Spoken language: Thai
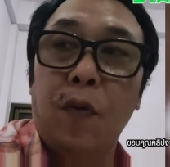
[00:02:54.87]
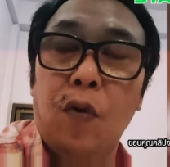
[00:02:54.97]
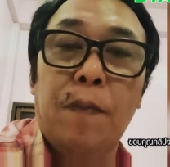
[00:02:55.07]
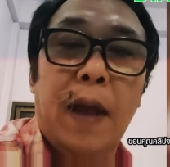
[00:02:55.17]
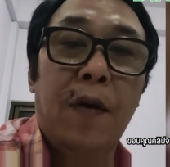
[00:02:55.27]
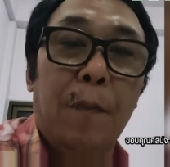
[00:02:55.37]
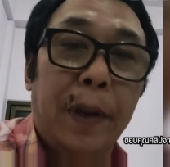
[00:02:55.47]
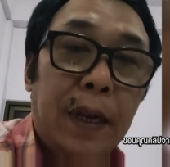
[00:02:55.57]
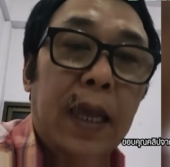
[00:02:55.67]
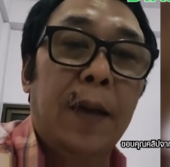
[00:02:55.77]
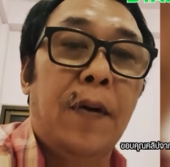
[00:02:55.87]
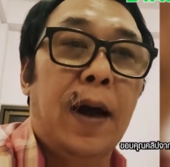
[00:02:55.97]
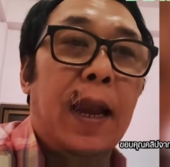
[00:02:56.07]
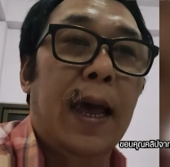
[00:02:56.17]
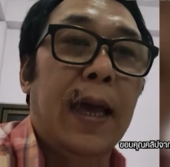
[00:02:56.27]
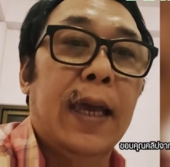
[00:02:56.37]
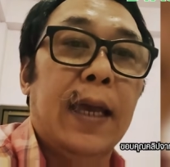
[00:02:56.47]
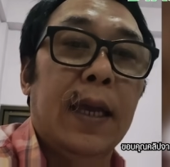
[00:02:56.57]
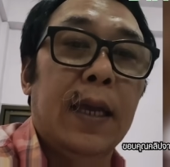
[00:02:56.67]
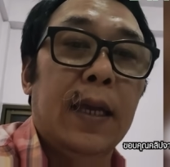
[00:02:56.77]
พูดไหมนี่เพราะอะไร
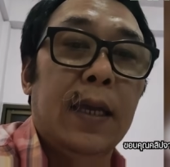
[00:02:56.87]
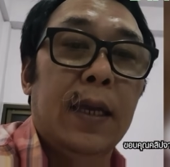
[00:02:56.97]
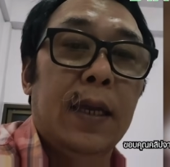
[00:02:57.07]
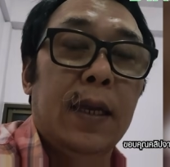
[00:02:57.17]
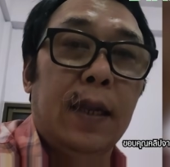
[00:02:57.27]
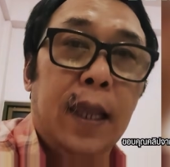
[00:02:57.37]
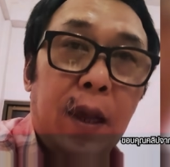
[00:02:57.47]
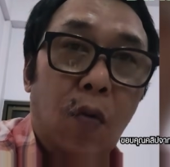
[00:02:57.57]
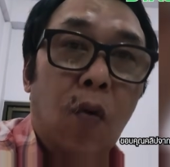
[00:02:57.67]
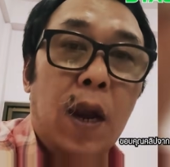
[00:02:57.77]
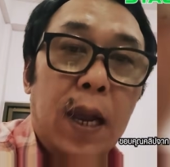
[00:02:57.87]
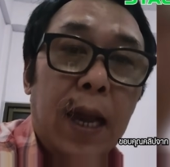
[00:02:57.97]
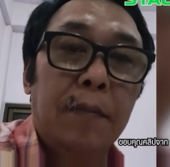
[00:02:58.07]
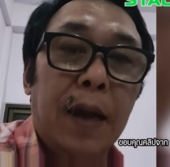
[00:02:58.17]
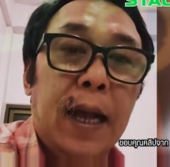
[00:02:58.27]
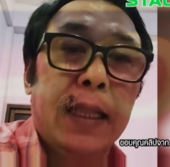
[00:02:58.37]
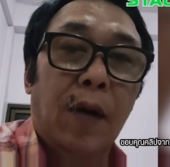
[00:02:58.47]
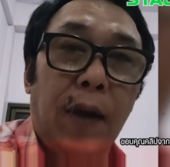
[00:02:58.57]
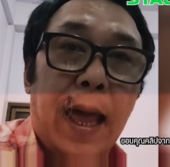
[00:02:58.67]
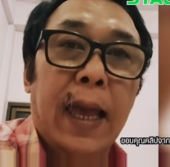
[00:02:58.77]
นี่ครัวเรือน
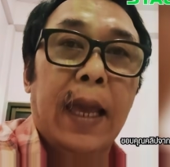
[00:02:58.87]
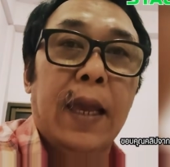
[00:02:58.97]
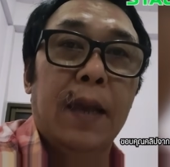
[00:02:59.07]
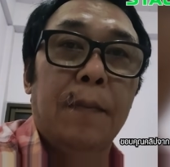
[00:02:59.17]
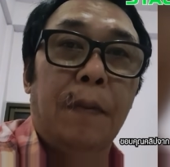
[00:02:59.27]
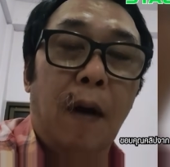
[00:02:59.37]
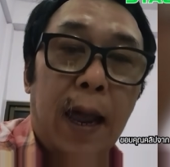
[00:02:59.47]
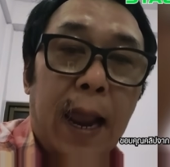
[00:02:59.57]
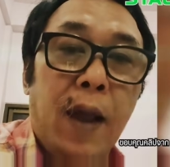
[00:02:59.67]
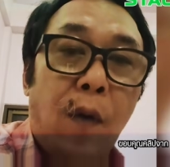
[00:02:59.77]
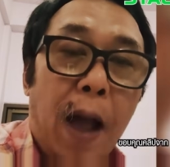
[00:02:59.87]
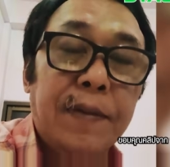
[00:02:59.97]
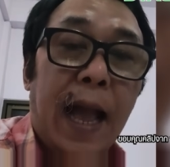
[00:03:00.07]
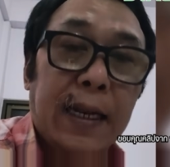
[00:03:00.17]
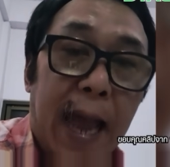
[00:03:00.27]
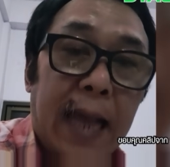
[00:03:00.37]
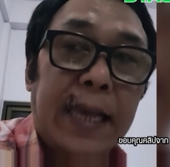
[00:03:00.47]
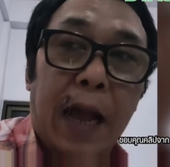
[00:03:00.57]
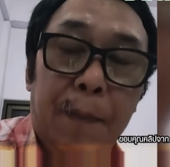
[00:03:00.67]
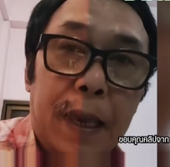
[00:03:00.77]
เท่าไหร่ เพราะอะไรความอยากได้
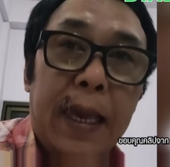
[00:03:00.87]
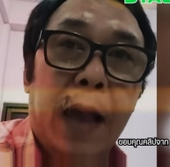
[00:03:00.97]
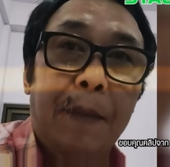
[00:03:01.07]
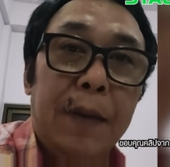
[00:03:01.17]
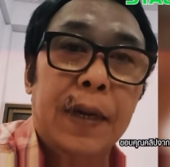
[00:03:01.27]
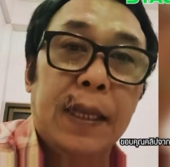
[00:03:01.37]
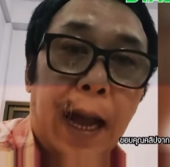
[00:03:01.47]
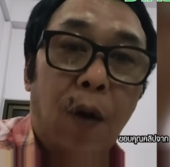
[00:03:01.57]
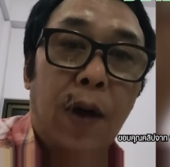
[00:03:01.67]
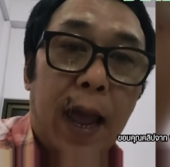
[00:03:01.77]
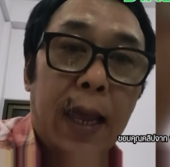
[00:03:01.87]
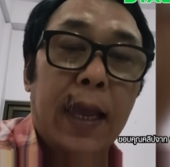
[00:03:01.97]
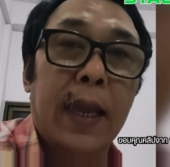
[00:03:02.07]
อยากมีอยากมีเหมือนเขาไง